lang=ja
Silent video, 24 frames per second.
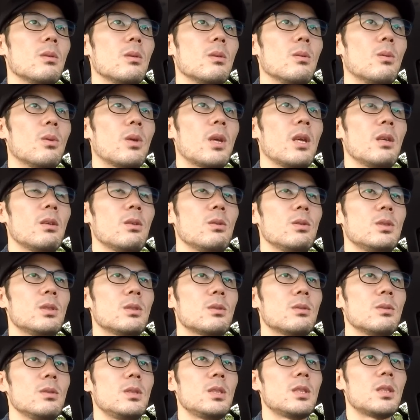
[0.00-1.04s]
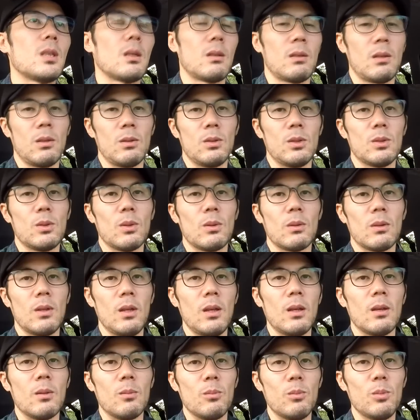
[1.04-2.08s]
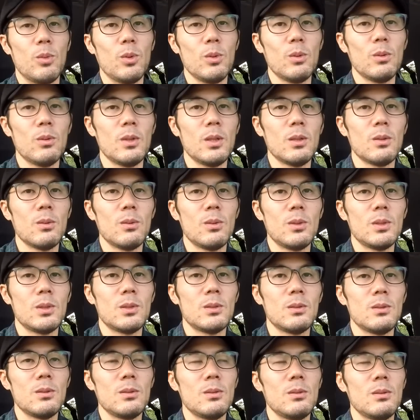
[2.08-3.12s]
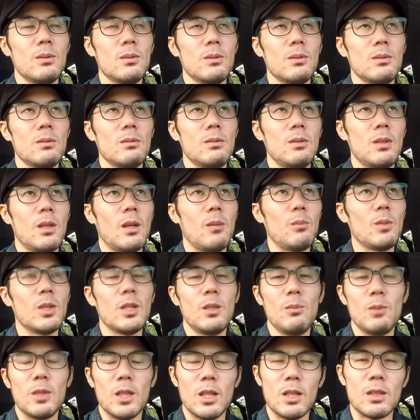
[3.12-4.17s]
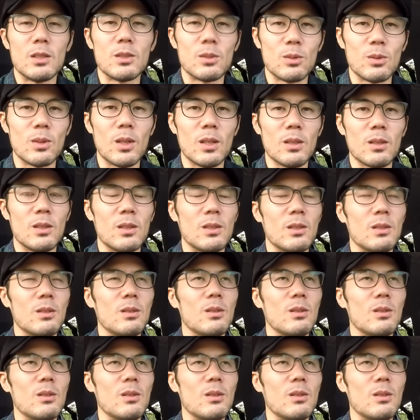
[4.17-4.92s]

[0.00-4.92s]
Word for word: を研究し尽くしちゃってる人ってポートレート撮りする上であんまり意味ないでしょだって